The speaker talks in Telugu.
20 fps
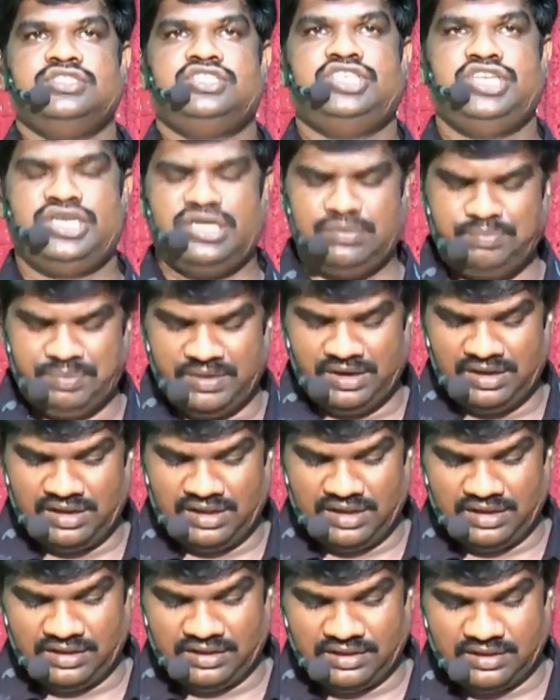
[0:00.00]

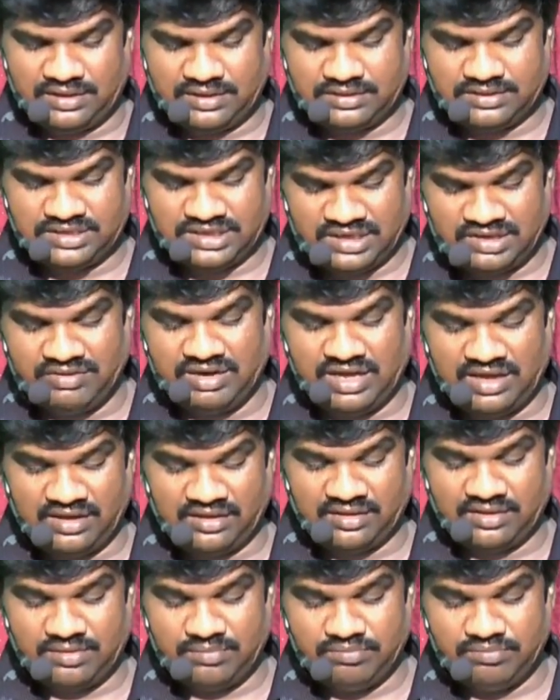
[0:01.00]
చిన్నపిల్లలారా చిన్నవలారా